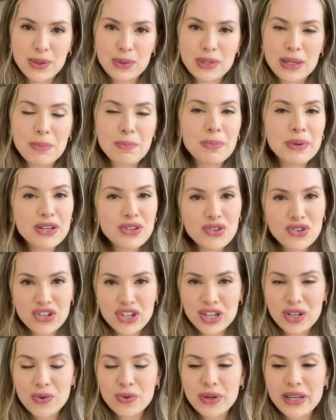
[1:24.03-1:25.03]
Eu sempre
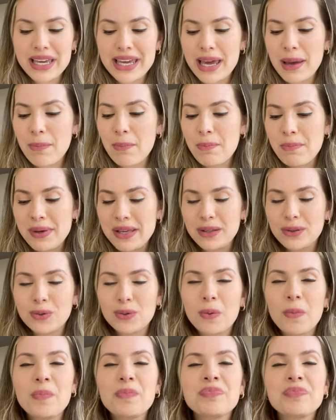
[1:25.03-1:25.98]
digo e repito,